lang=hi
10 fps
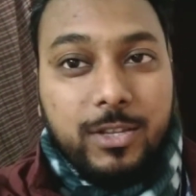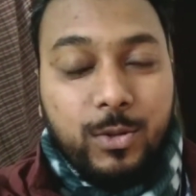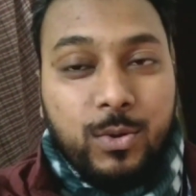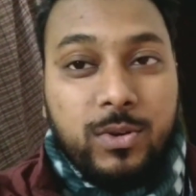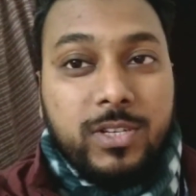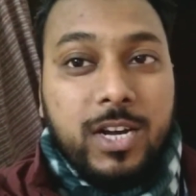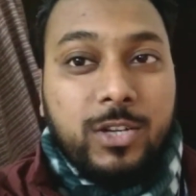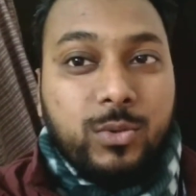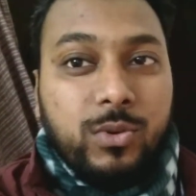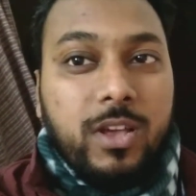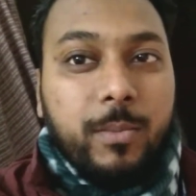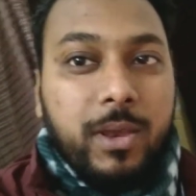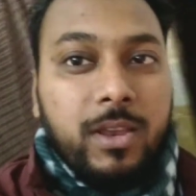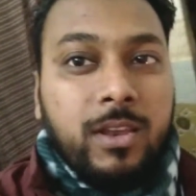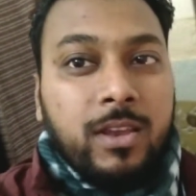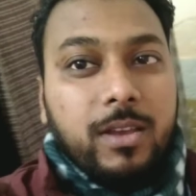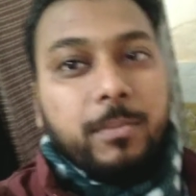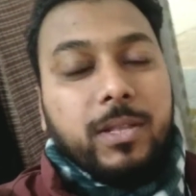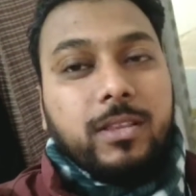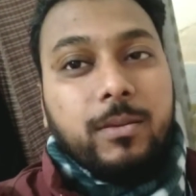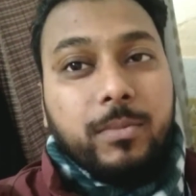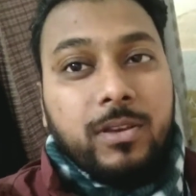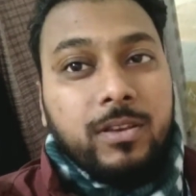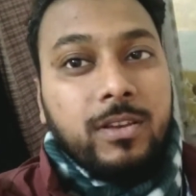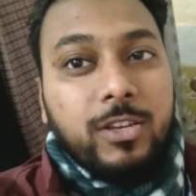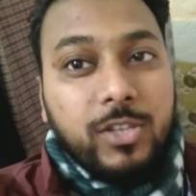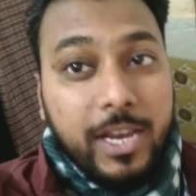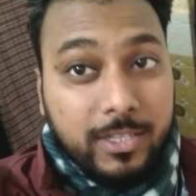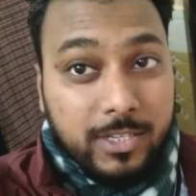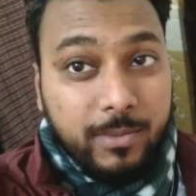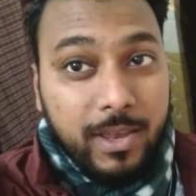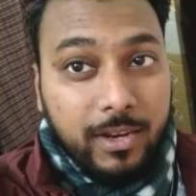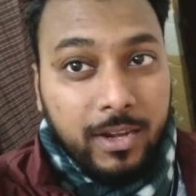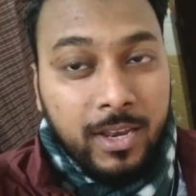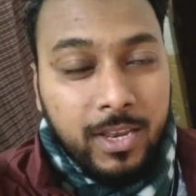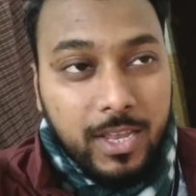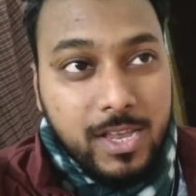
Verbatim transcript: 2016 अच्छा। में मतलब कि एक्सिस बैंक ने